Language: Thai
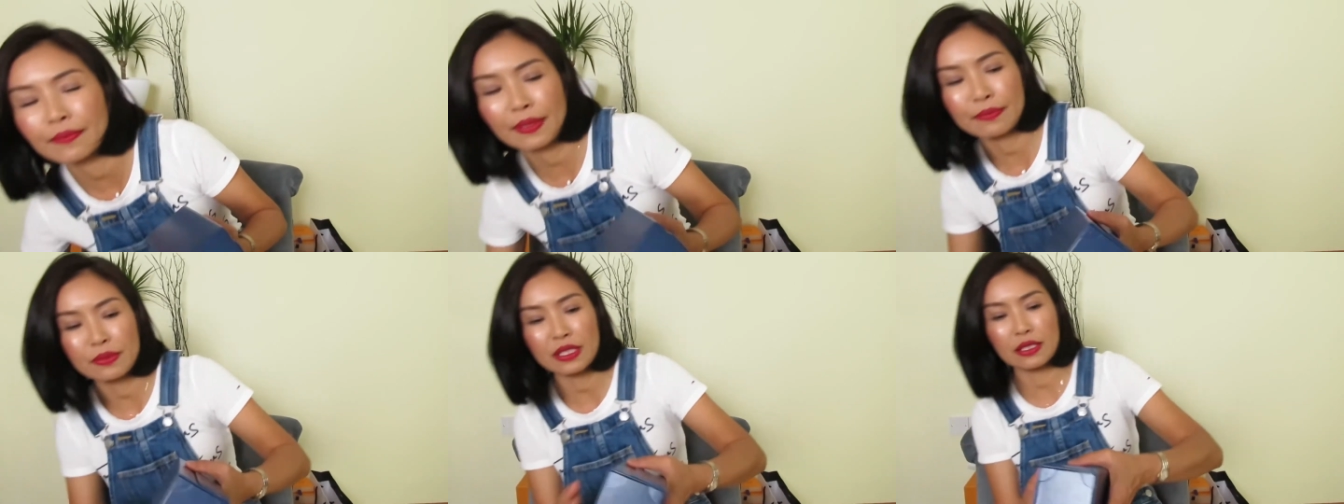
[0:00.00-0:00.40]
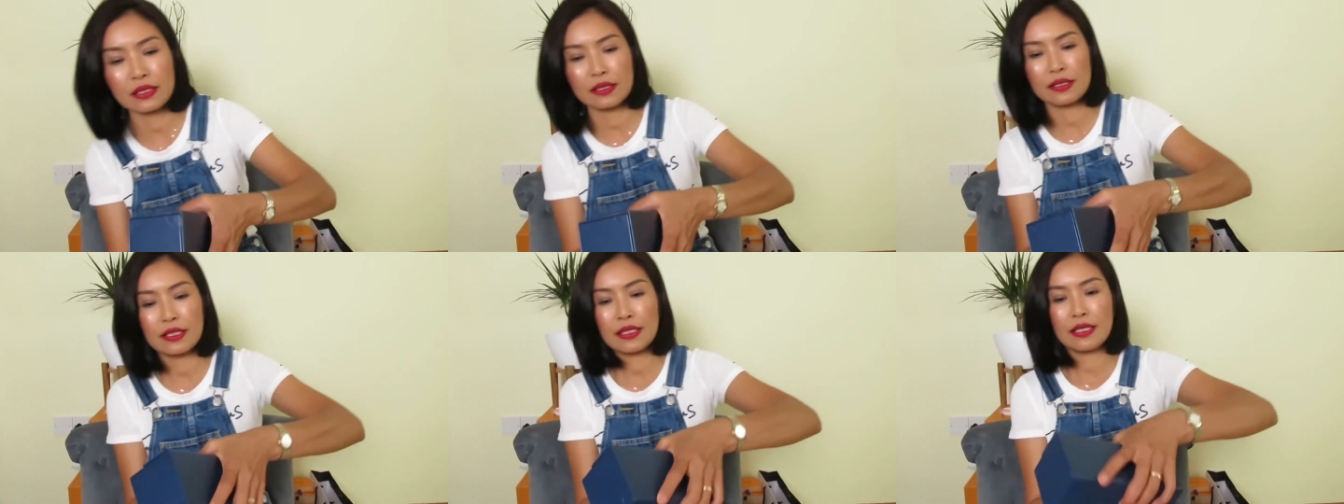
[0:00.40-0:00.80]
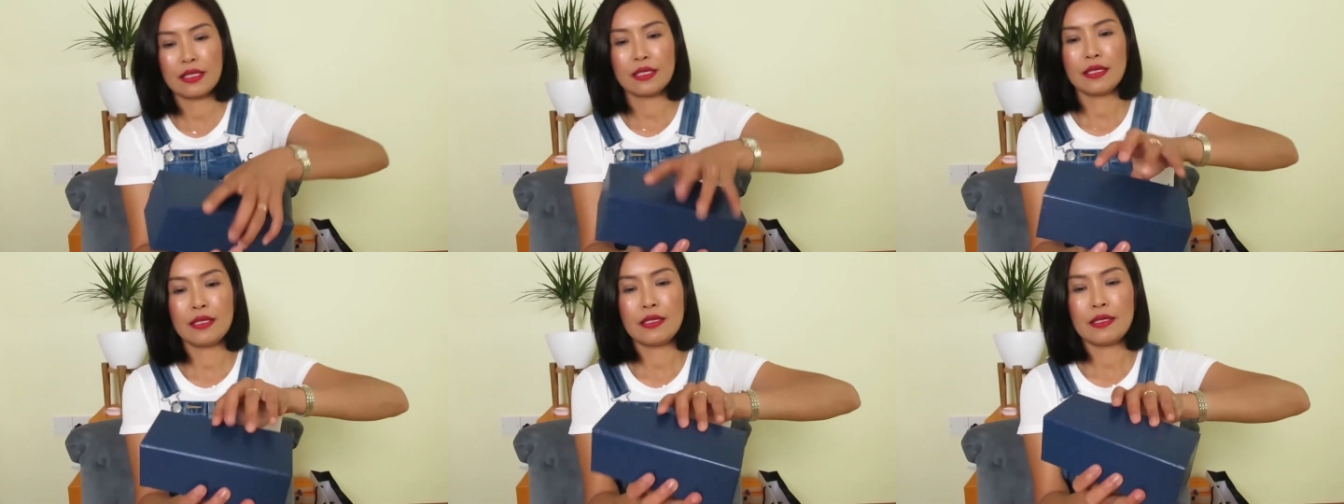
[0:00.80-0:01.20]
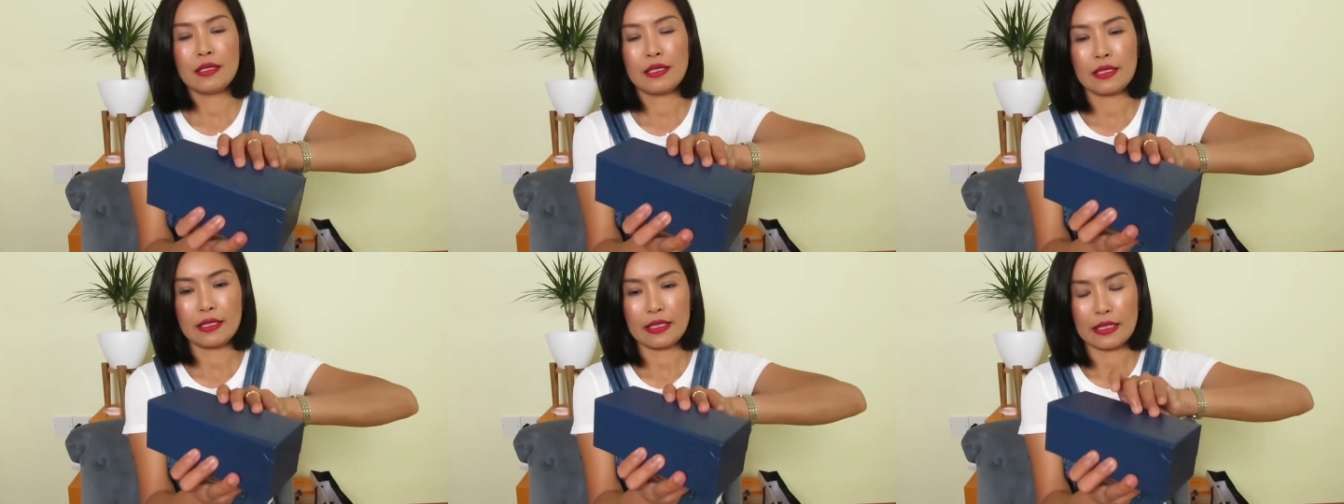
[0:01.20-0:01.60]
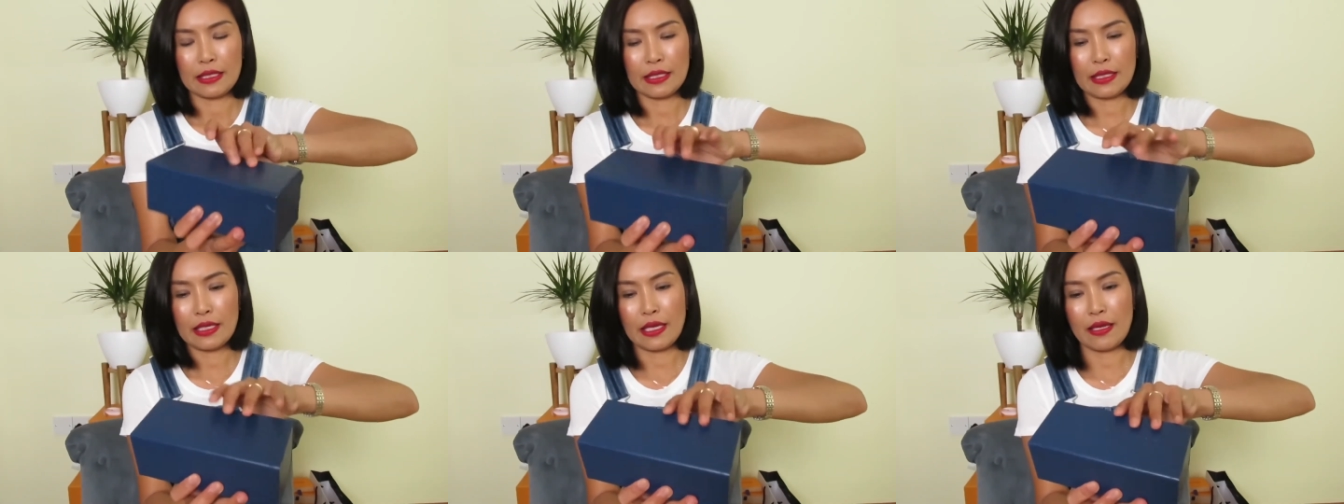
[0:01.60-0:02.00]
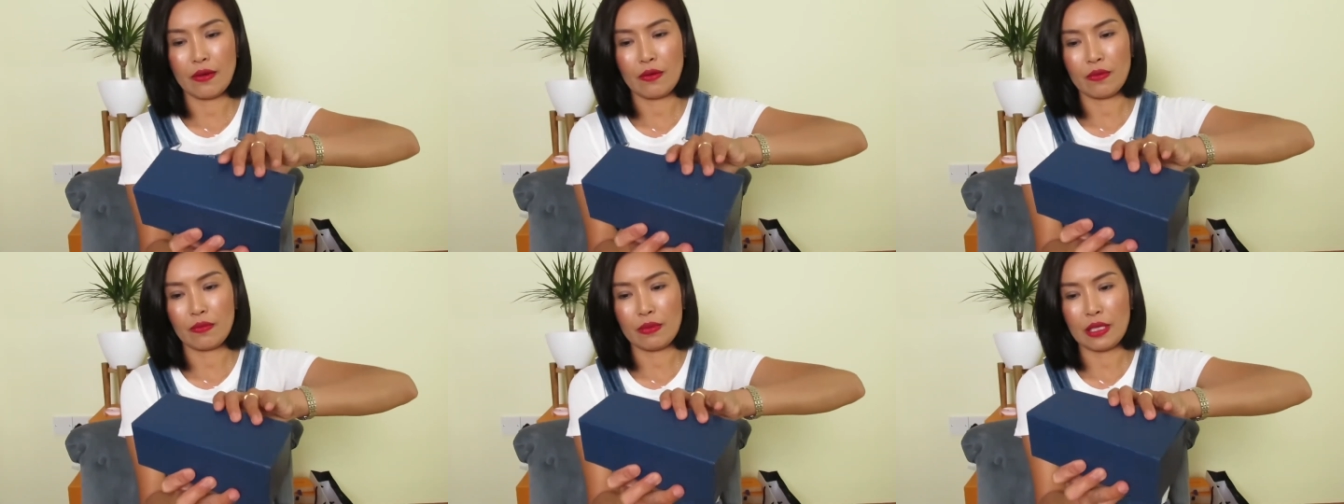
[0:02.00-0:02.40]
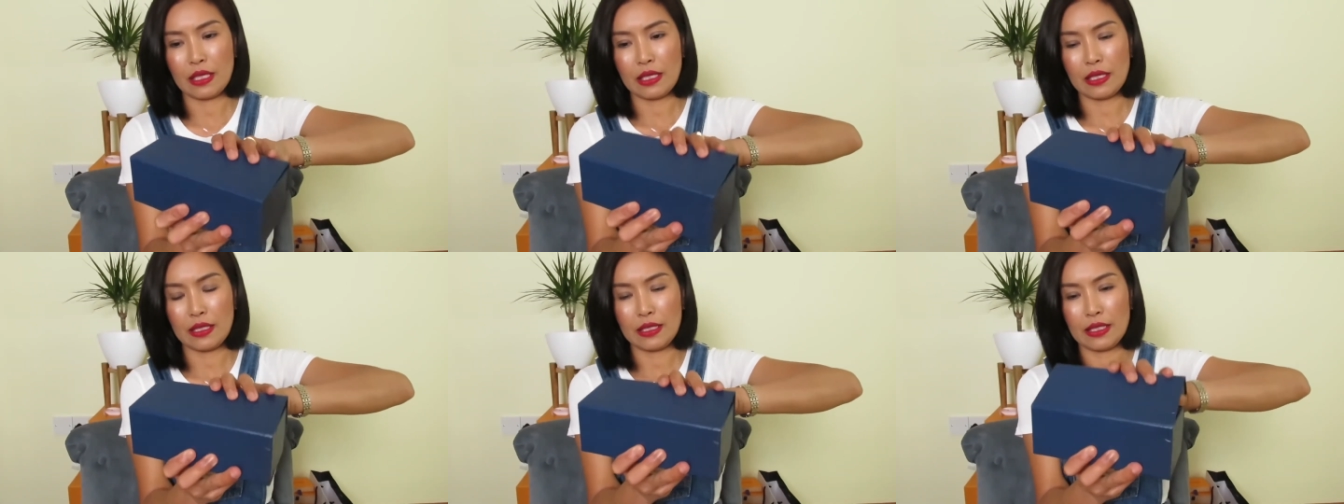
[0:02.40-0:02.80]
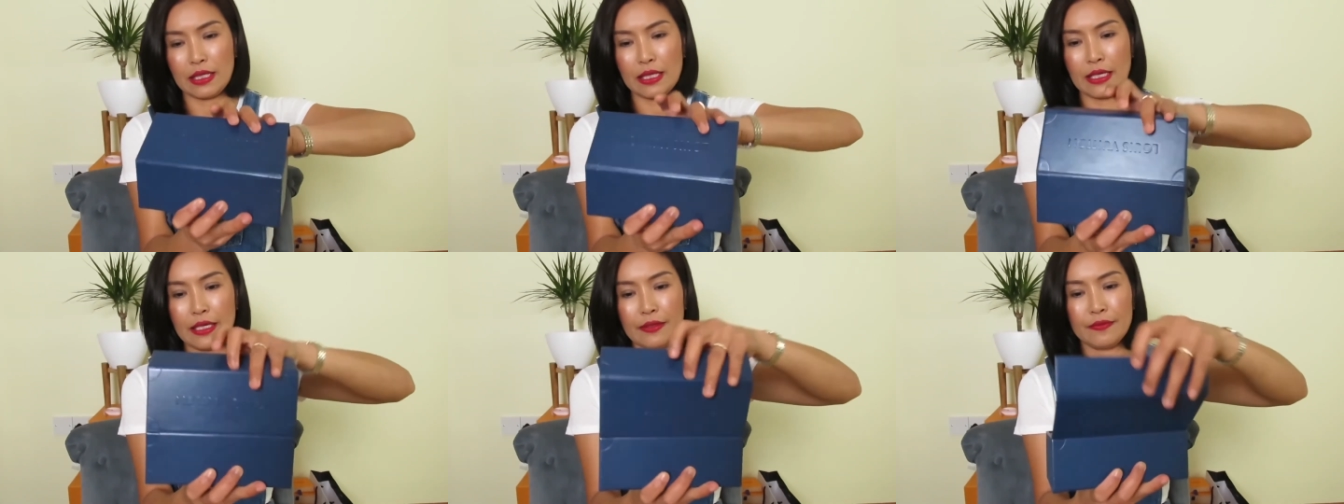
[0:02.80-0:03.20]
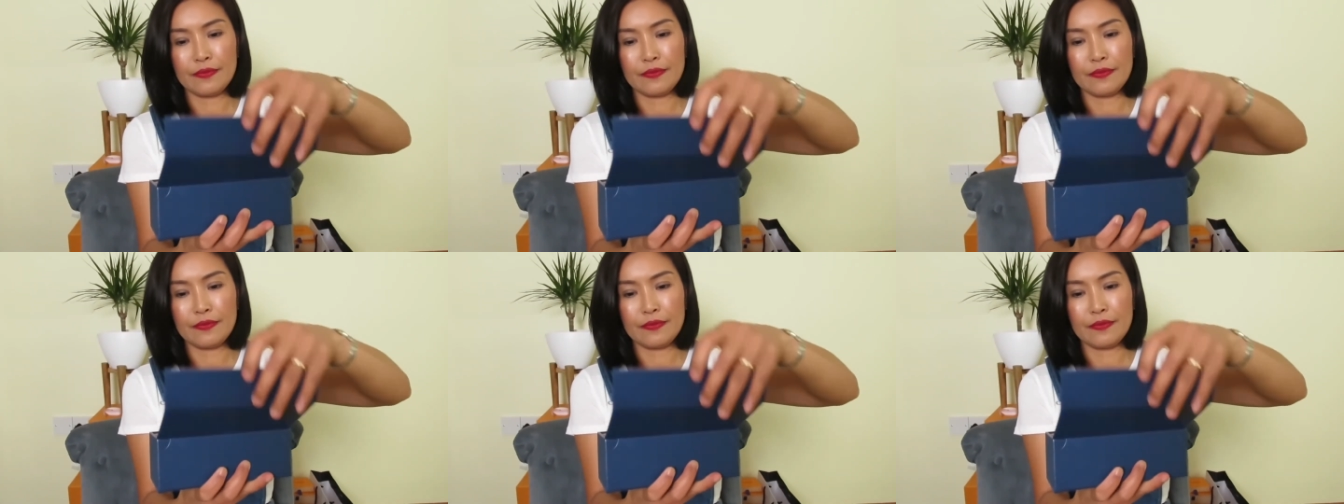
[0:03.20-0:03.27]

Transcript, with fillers: แป๊บหนึ่ง แกะออกมานะคะ